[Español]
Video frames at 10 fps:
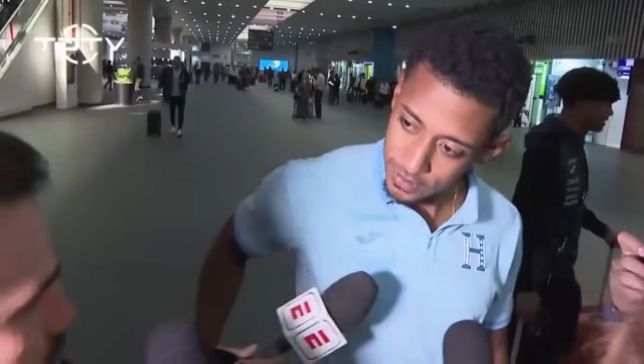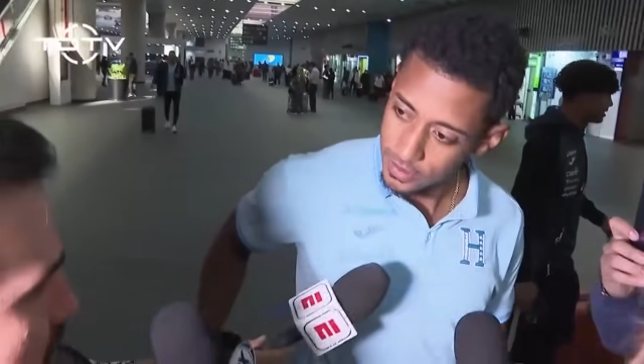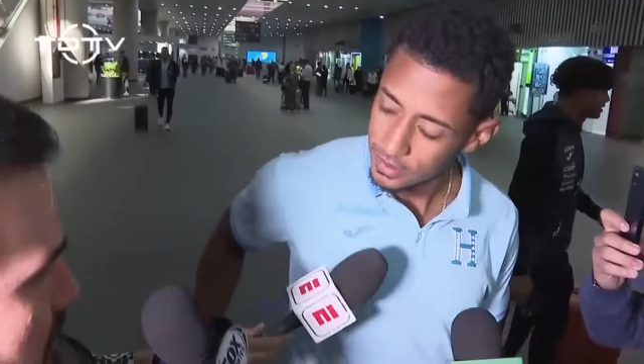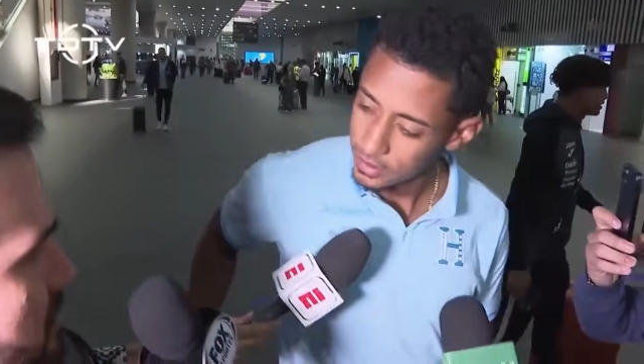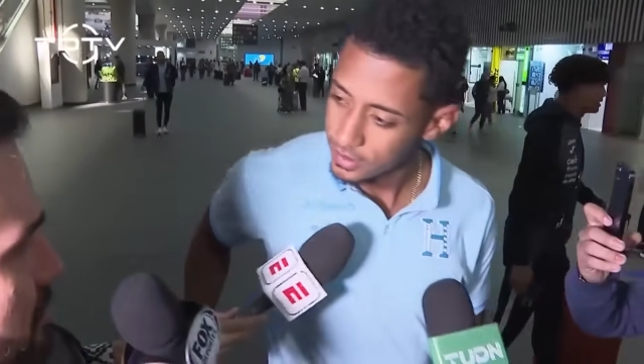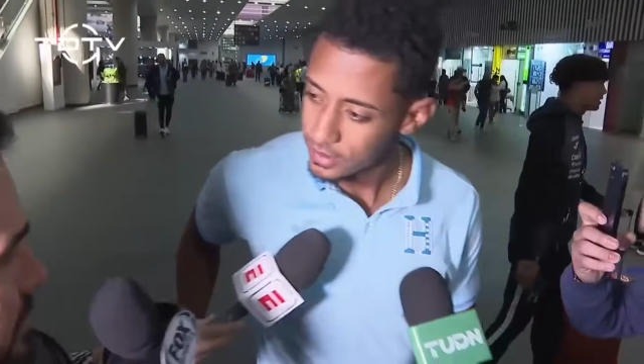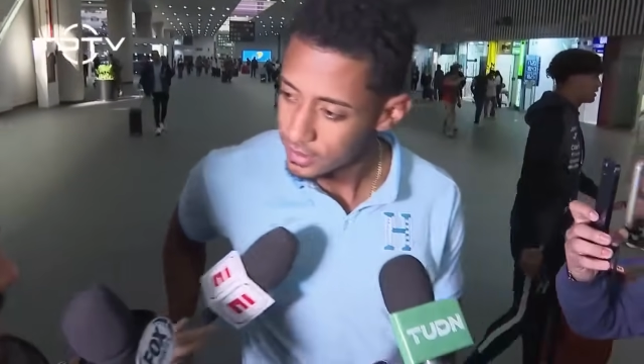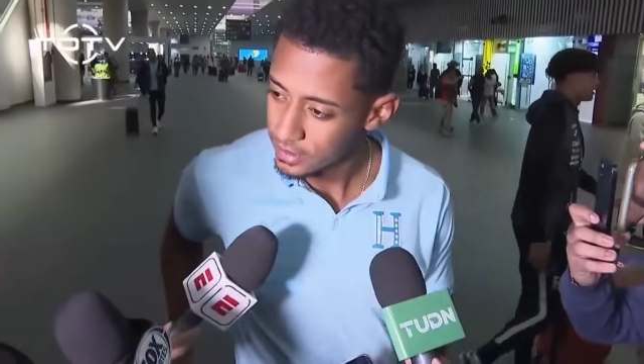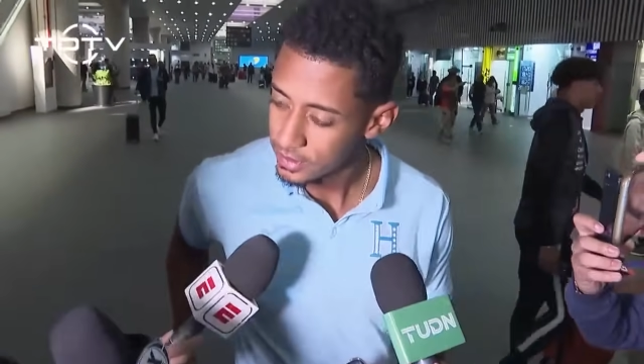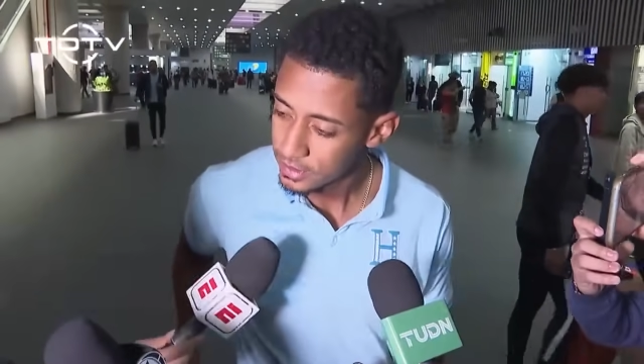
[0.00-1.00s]
los primeros
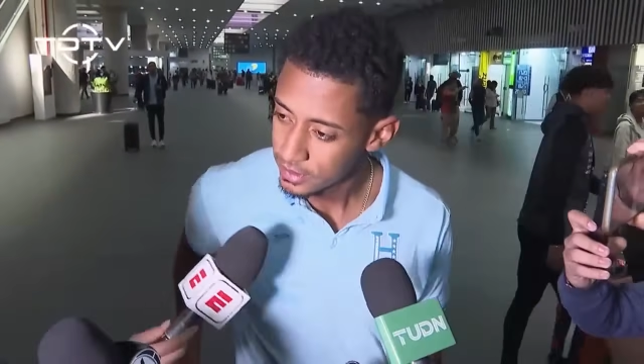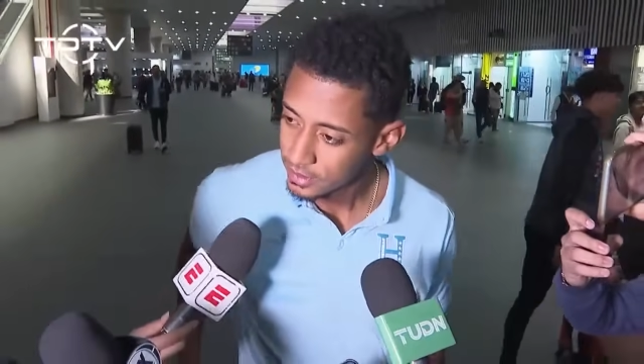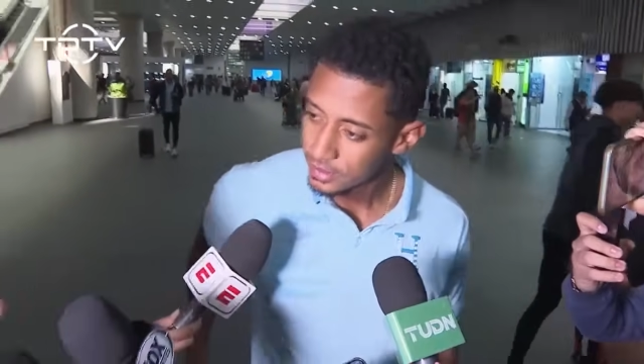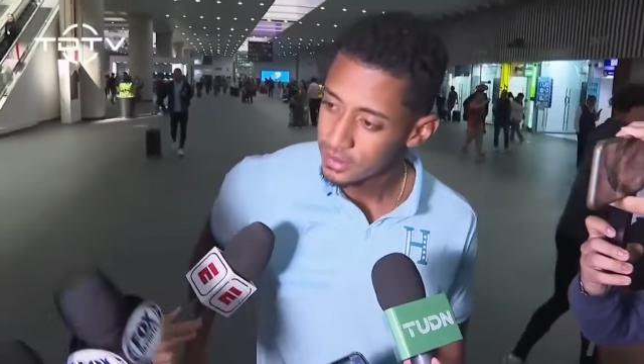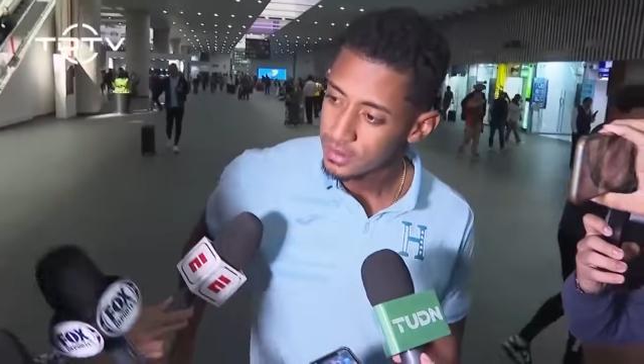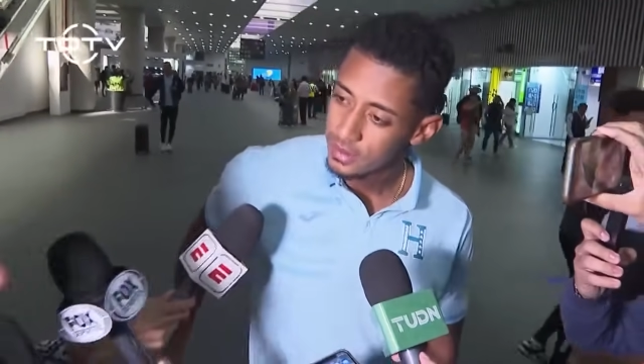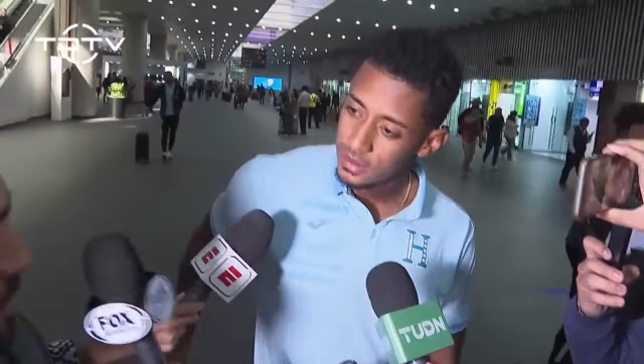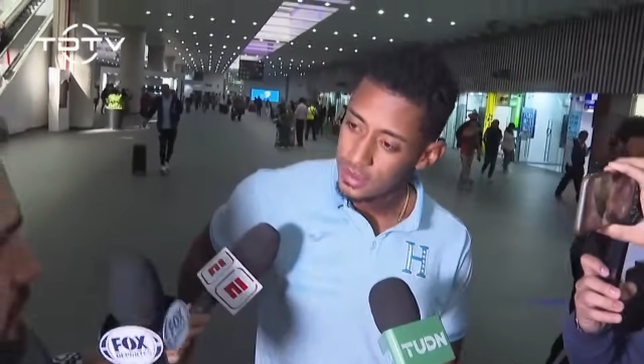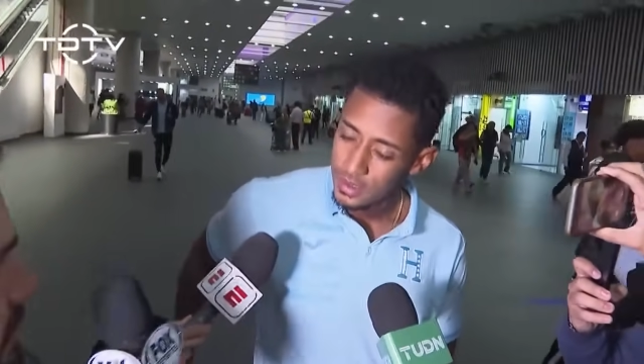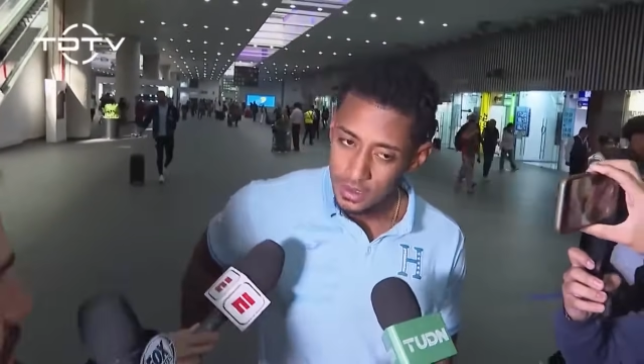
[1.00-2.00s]
90 minutos,
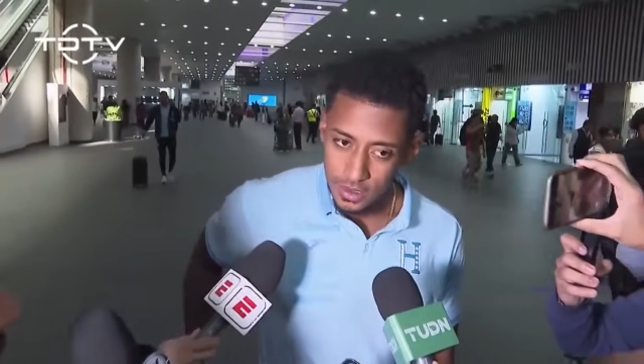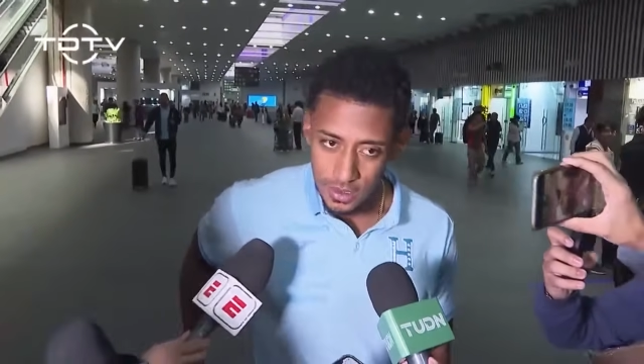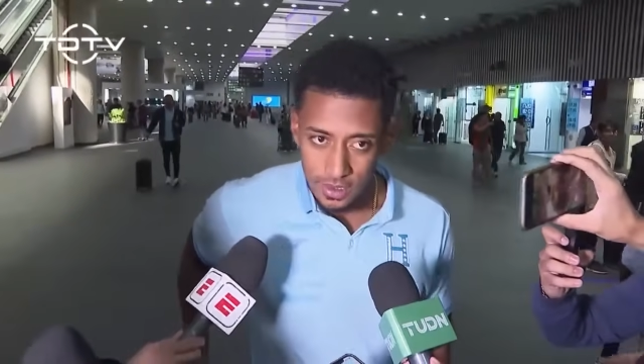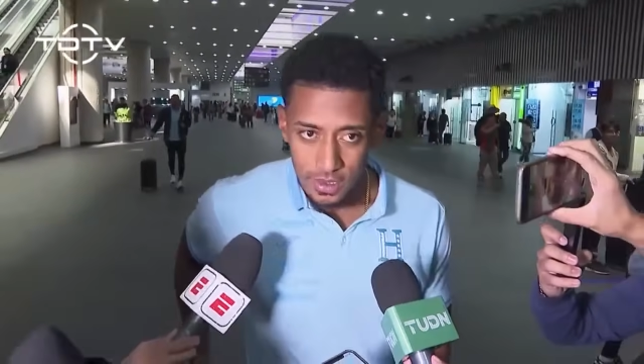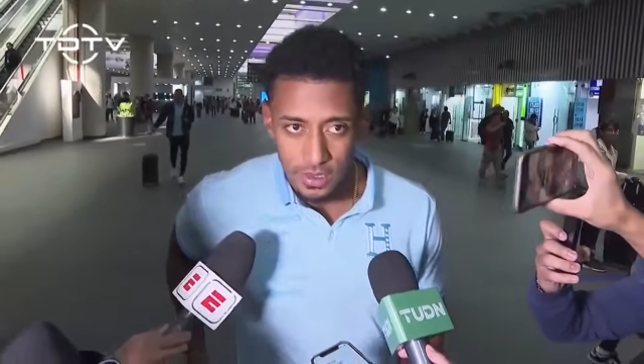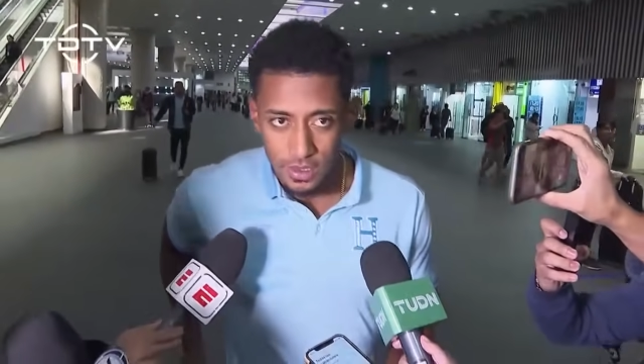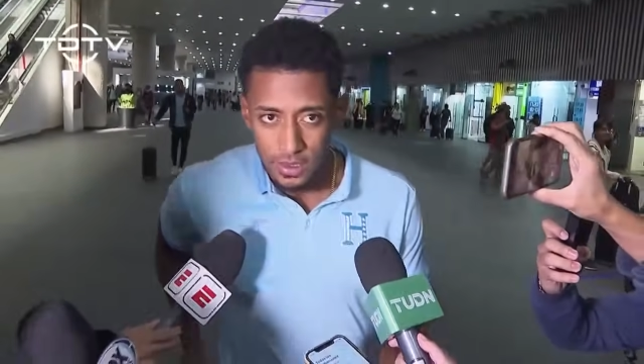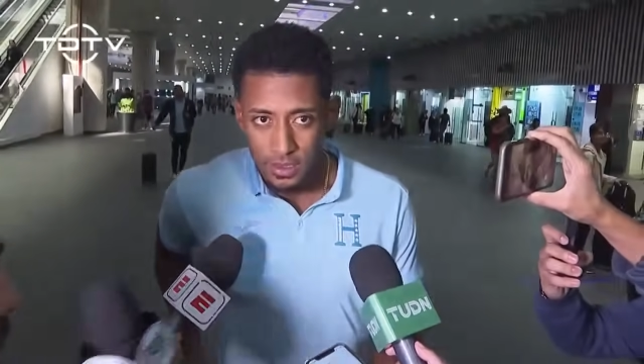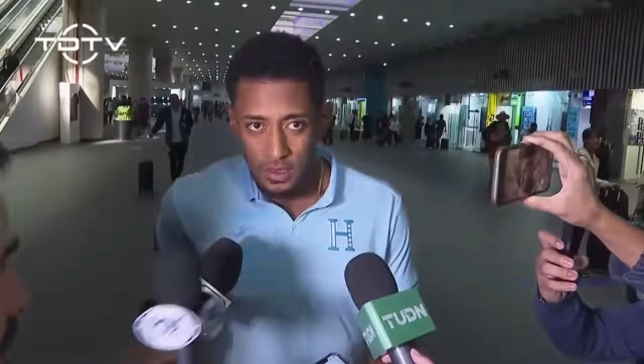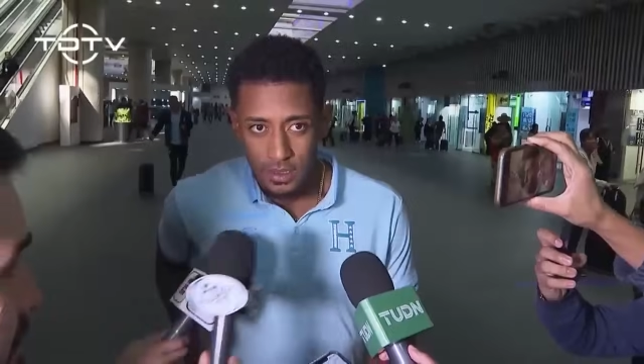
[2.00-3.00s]
ahora con el resultado que se dio en
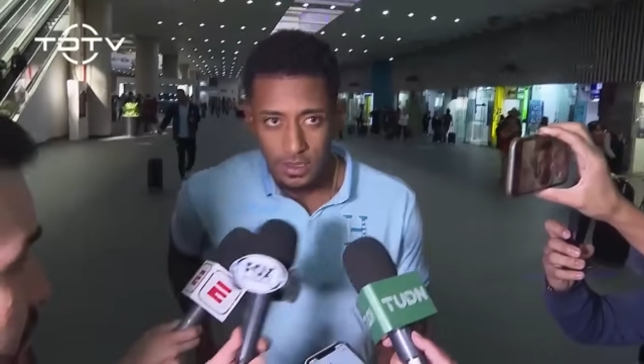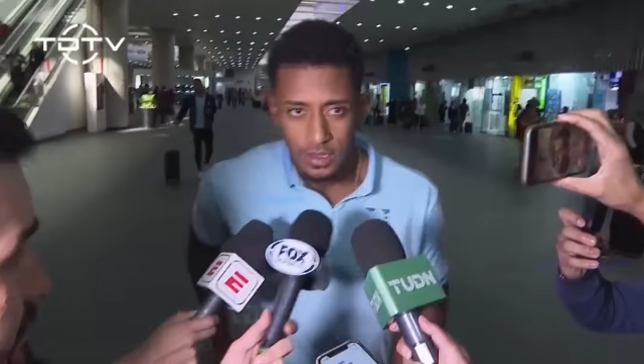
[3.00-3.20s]
Honduras.